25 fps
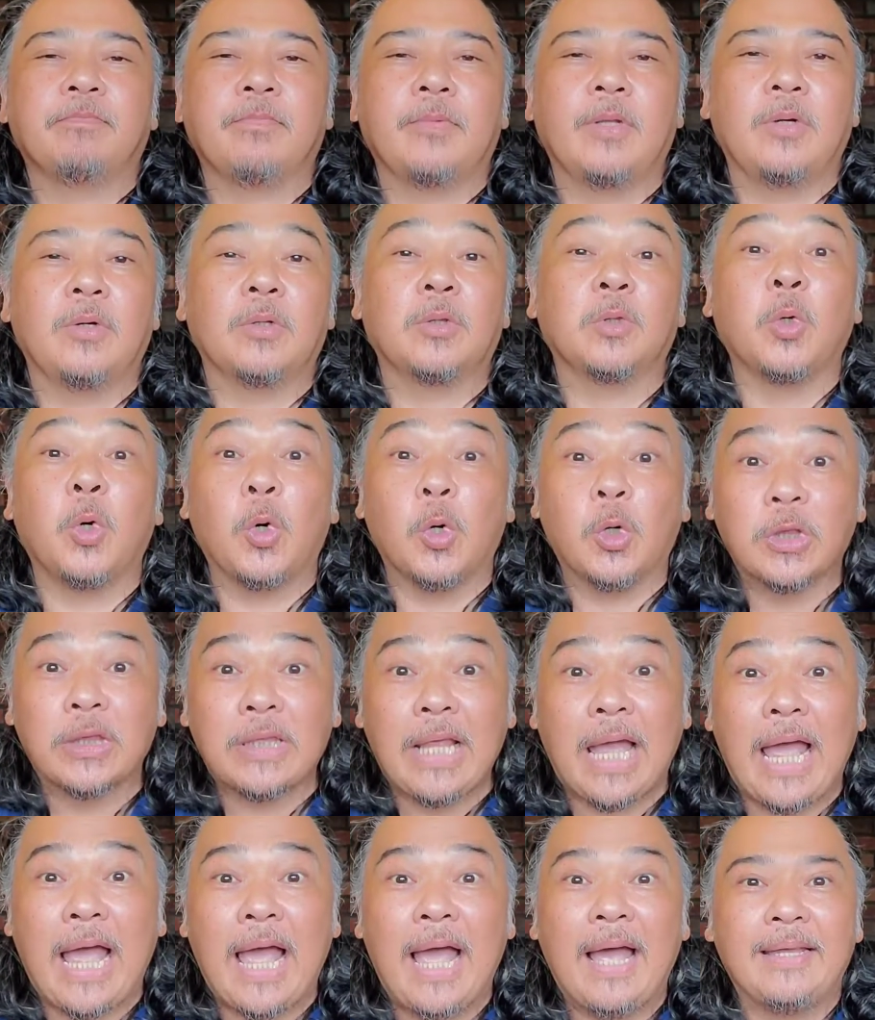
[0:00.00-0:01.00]
No?
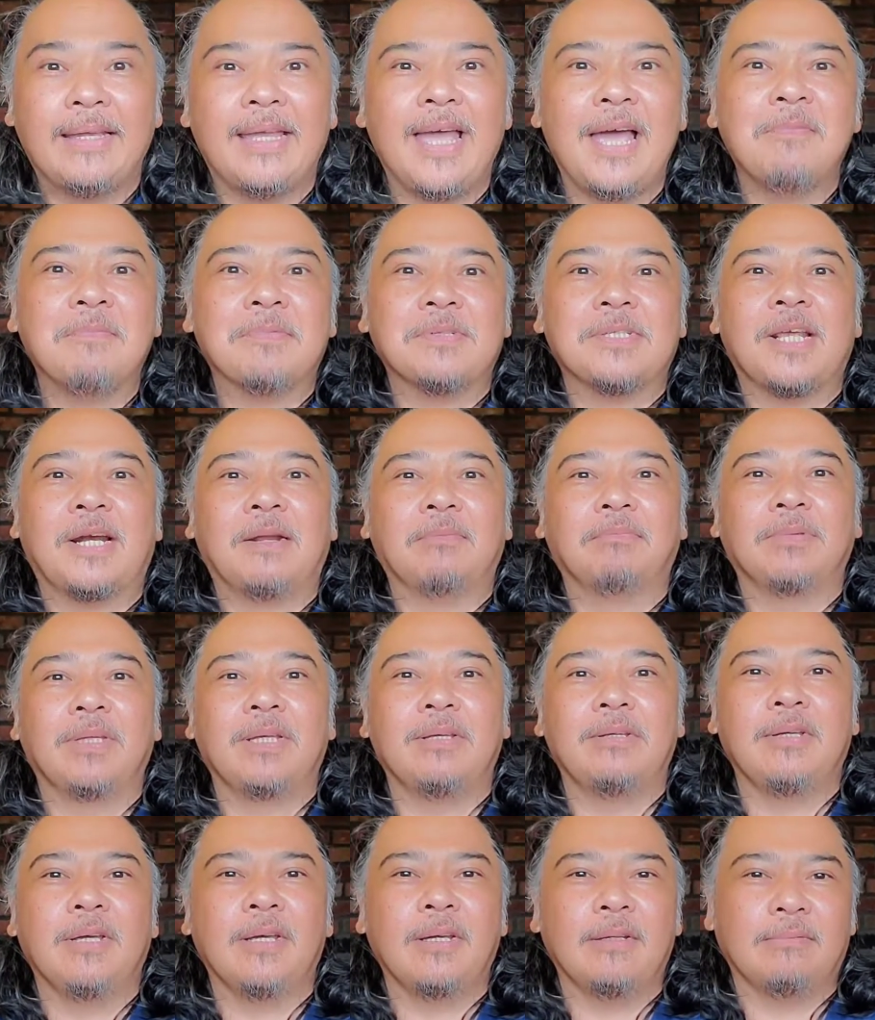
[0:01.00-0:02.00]
Torta, yan, masarap
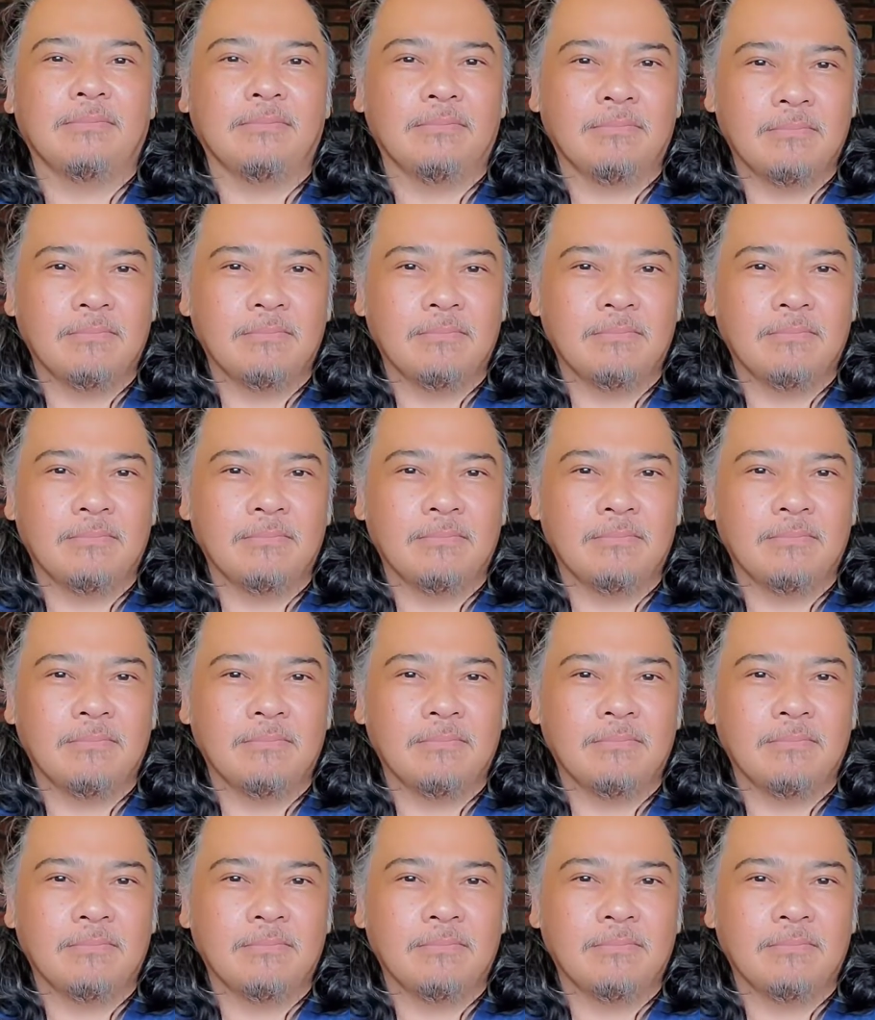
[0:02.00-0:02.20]
din yan.